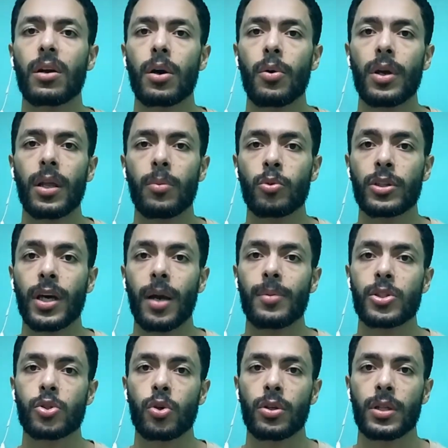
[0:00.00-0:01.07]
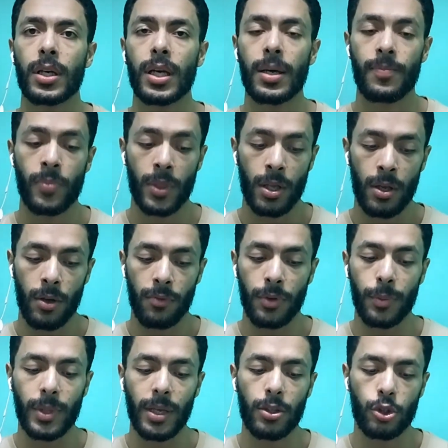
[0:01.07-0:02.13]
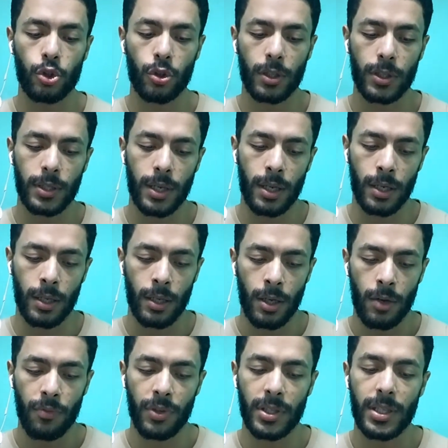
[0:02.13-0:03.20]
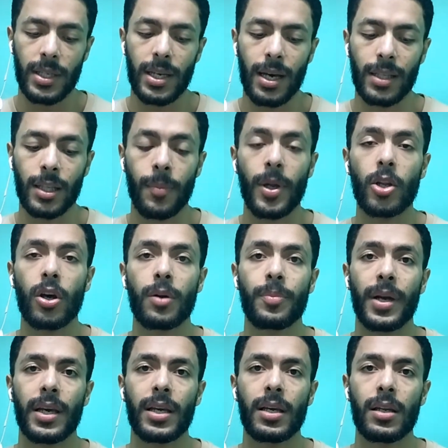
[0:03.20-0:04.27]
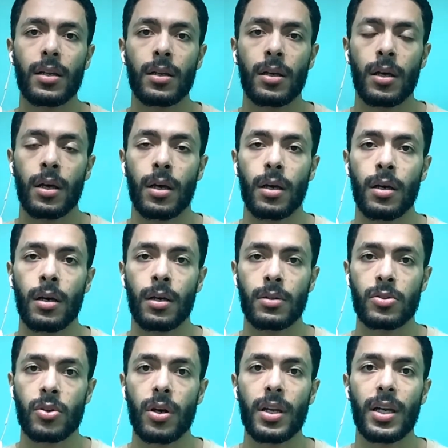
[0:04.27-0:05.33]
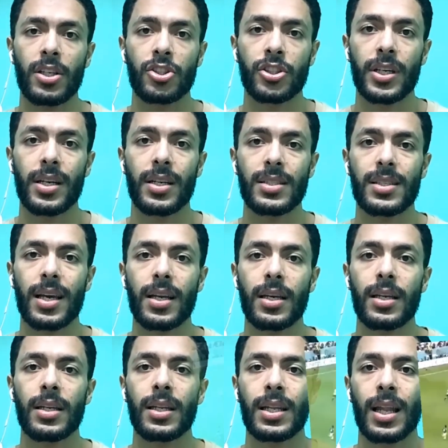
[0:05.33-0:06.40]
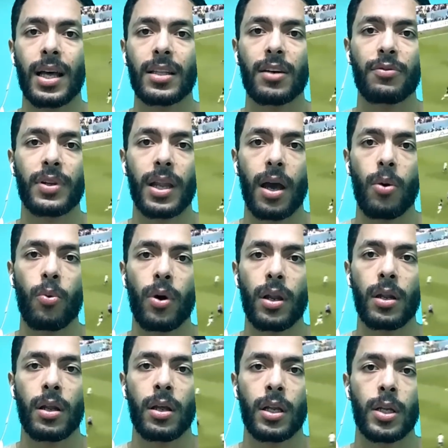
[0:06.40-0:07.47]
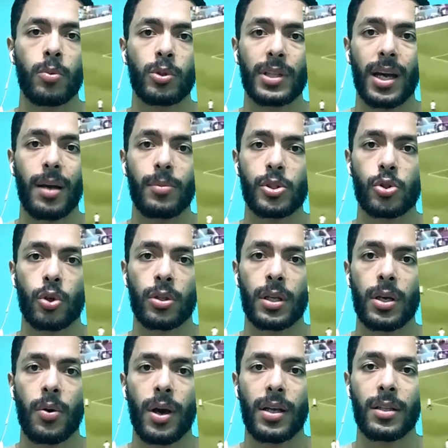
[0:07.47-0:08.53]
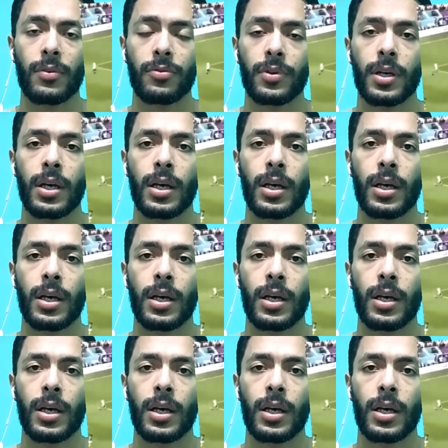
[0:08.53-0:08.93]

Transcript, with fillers: القويه للمنتخب السعوديه في بدايه الشوط الثاني في الدقيقه 48 آه، صالح الشهري سجل الهدف الاول لمنتخب السعوديه وهدف